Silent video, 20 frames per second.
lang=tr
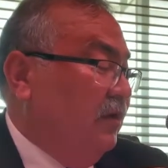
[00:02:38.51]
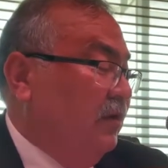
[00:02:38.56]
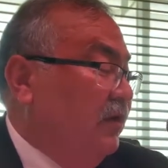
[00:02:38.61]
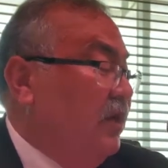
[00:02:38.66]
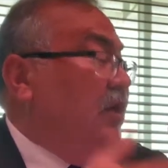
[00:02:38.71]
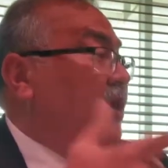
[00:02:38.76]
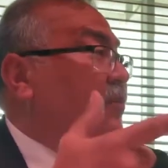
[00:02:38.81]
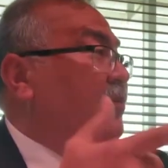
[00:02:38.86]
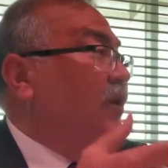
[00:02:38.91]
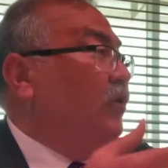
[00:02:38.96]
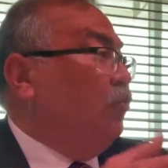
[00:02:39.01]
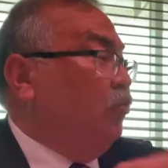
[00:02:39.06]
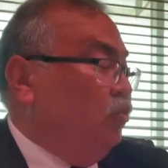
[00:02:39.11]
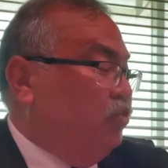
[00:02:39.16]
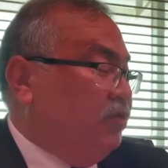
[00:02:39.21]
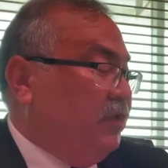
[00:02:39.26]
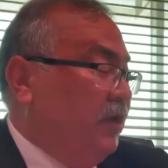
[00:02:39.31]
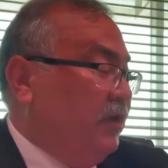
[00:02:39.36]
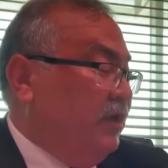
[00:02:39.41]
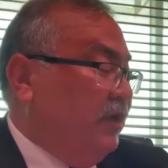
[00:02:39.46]
Ne demek
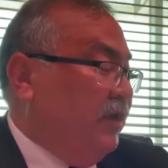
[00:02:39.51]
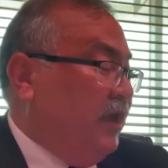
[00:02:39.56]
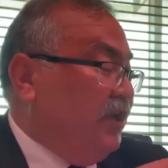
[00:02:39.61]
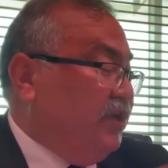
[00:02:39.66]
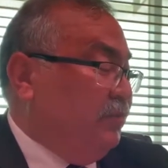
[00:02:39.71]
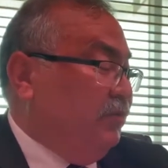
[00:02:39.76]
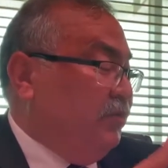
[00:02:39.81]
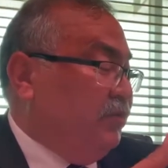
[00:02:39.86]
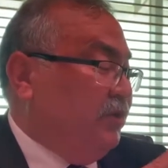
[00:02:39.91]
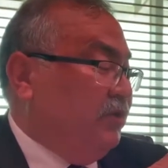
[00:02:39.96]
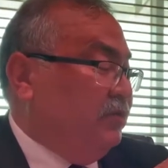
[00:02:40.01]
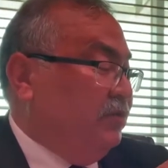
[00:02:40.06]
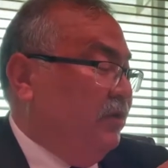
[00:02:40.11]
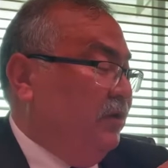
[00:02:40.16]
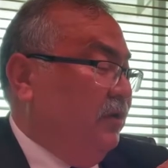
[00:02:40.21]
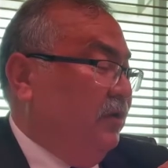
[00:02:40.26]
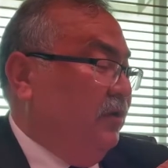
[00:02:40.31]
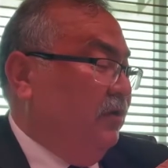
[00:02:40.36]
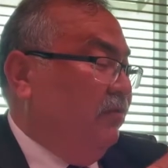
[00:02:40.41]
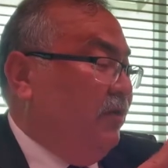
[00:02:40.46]
Rusya'yı geçmişiz
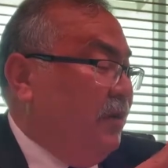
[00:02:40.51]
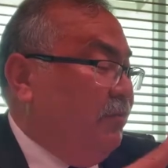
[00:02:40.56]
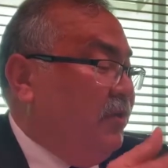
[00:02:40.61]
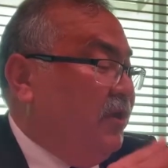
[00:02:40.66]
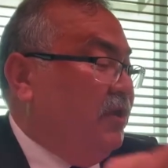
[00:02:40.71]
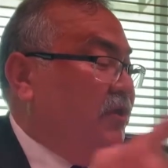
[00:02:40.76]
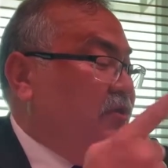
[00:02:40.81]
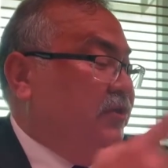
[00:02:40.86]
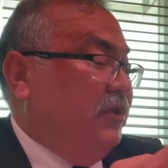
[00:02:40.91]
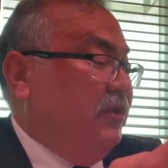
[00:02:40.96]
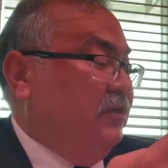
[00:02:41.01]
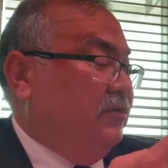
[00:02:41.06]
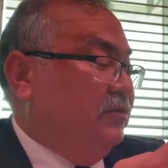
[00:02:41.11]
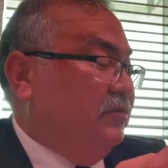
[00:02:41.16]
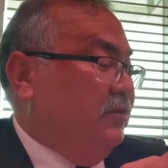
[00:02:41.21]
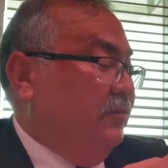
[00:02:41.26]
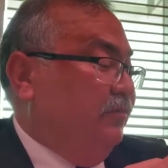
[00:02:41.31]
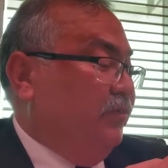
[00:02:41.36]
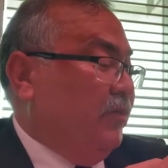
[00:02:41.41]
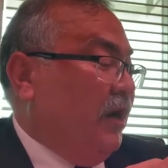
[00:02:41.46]
ve birinciyiz.